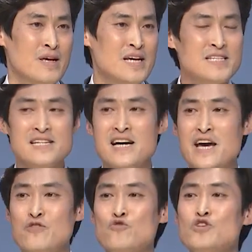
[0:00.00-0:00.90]
이
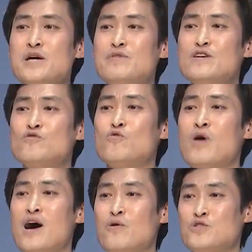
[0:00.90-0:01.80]
세상의 누림을
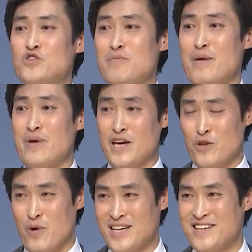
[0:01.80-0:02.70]
구하고 주님 앞에
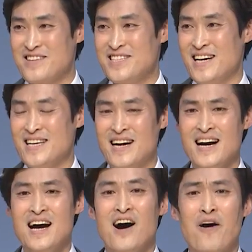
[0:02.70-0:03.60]
기도하는 것이 아니라
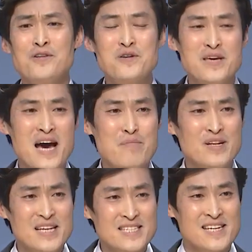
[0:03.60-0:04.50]
어떻게
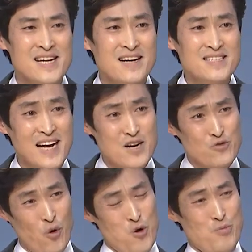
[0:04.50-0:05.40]
하면 이 세상을 잘
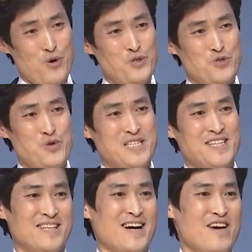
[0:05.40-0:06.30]
돌볼 수
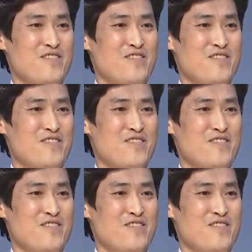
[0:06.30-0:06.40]
있을까?